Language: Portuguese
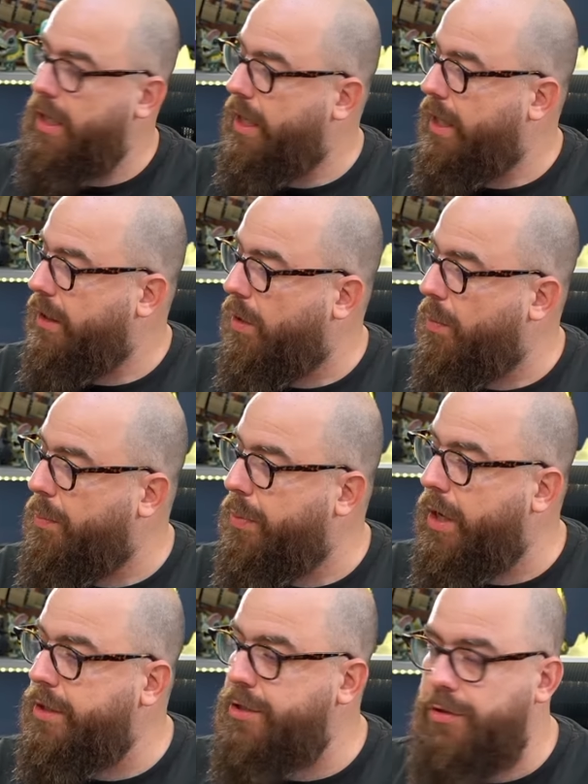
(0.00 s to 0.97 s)
Então,
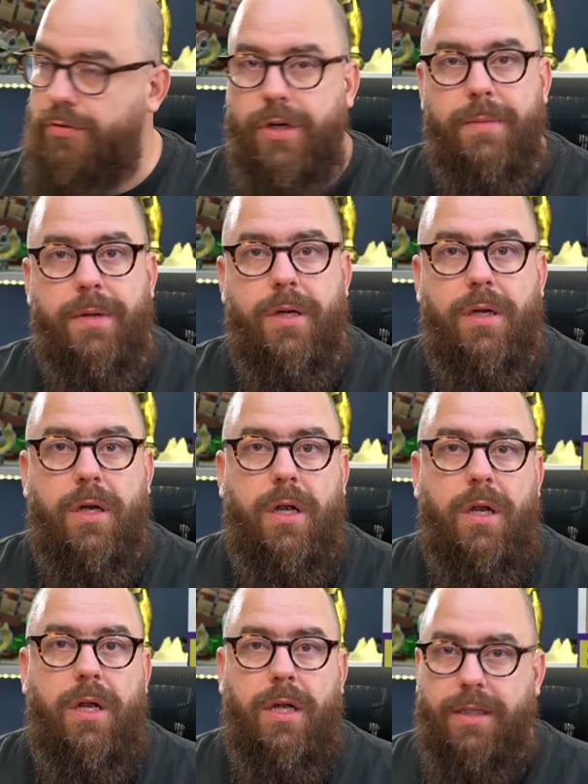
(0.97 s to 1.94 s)
Bird Trimmer.
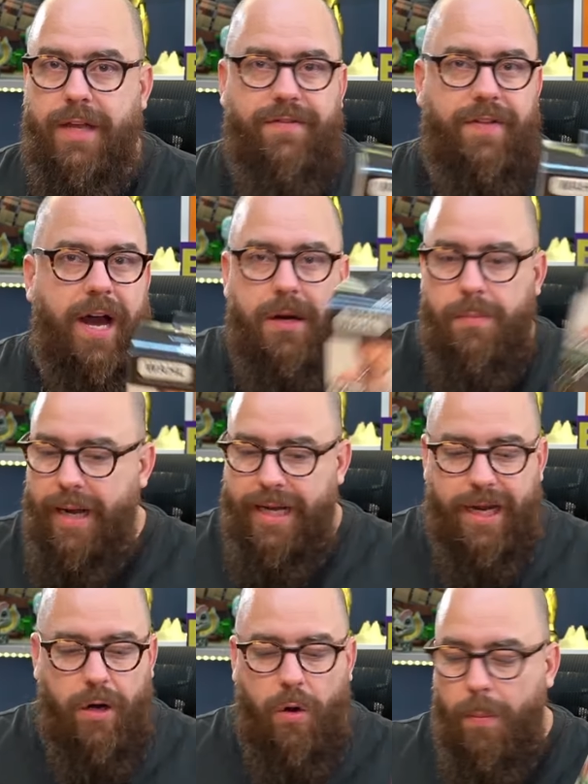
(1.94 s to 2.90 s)
Tem várias, uma
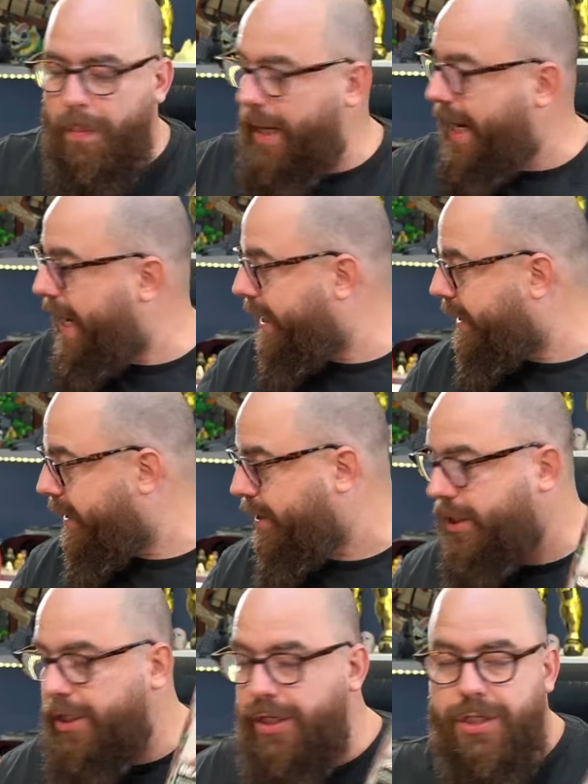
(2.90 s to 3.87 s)
linha completa
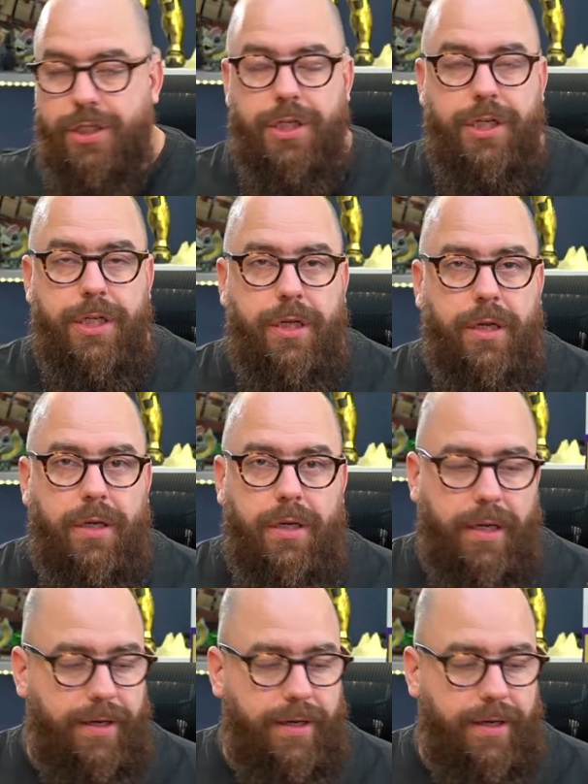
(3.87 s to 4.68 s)
de, de,